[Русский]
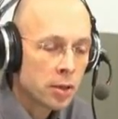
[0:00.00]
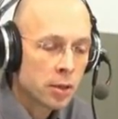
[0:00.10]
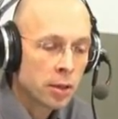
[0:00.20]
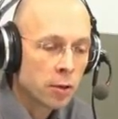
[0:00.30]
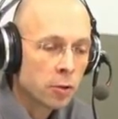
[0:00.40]
с
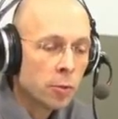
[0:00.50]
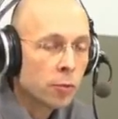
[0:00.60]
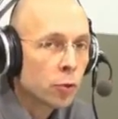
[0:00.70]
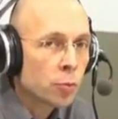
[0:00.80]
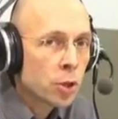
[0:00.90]
одинаковыми,
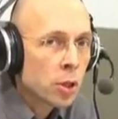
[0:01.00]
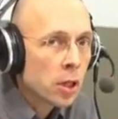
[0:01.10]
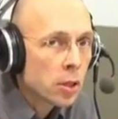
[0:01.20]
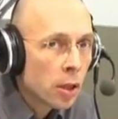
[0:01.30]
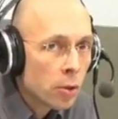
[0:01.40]
в том
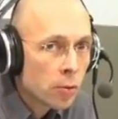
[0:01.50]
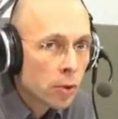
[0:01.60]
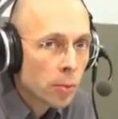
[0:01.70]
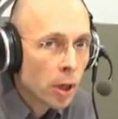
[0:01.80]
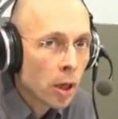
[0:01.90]
числе,
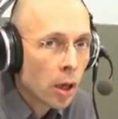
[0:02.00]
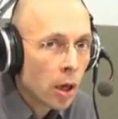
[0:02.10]
остановками.